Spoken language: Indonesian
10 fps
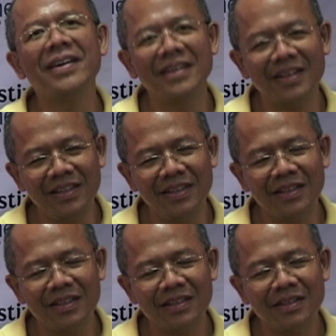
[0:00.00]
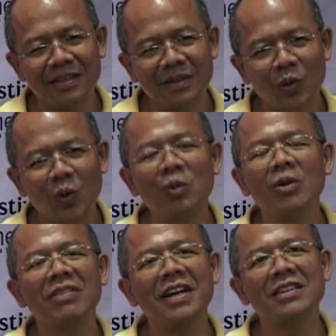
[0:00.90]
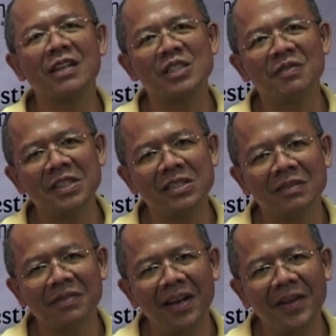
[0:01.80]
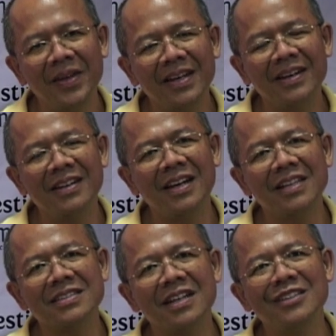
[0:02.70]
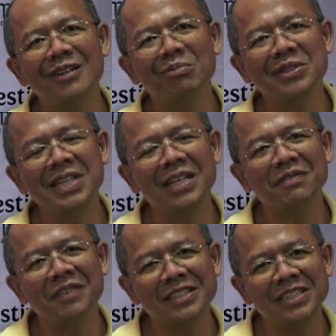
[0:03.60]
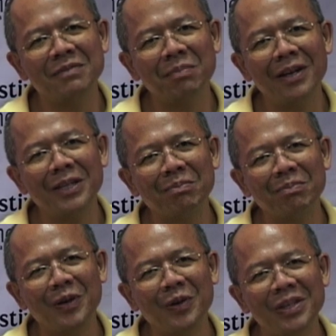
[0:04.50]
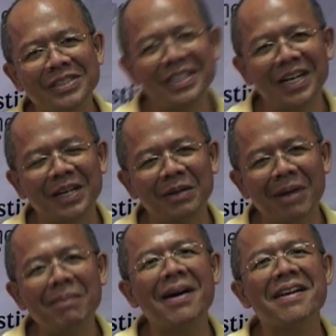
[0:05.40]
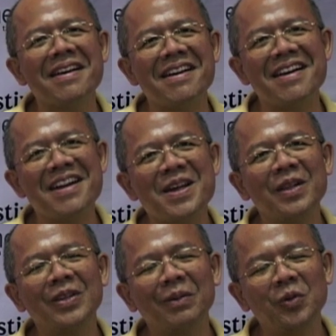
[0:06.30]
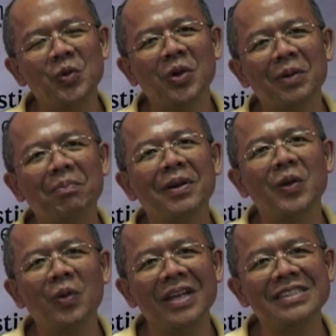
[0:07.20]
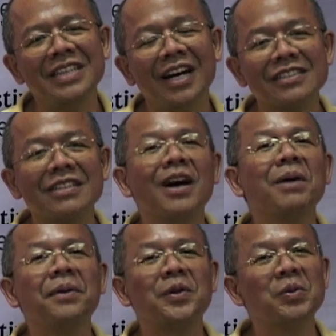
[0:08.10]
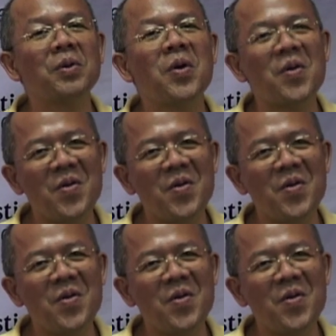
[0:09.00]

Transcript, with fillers: ini, Ubud Writers Festival tidak saja menjadi festivalnya penulis yang mapan, tapi juga penulis yang sedang bertumbuh.